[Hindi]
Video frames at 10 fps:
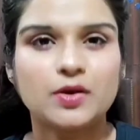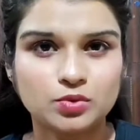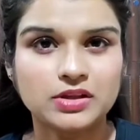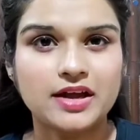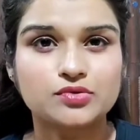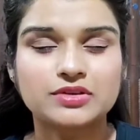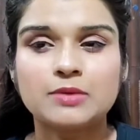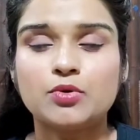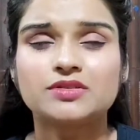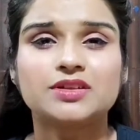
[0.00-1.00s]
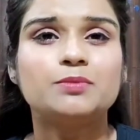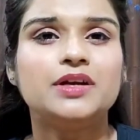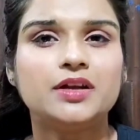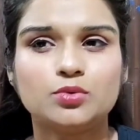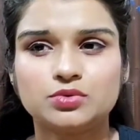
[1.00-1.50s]
पेन होता है इस टाइम बहुत ज़्यादा
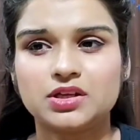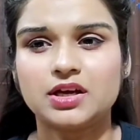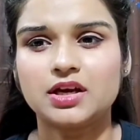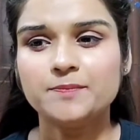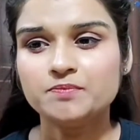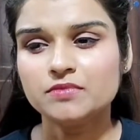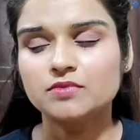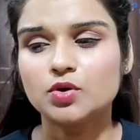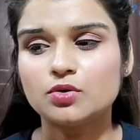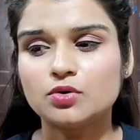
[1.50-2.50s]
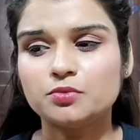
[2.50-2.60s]
ब्लीडिंग होती है तो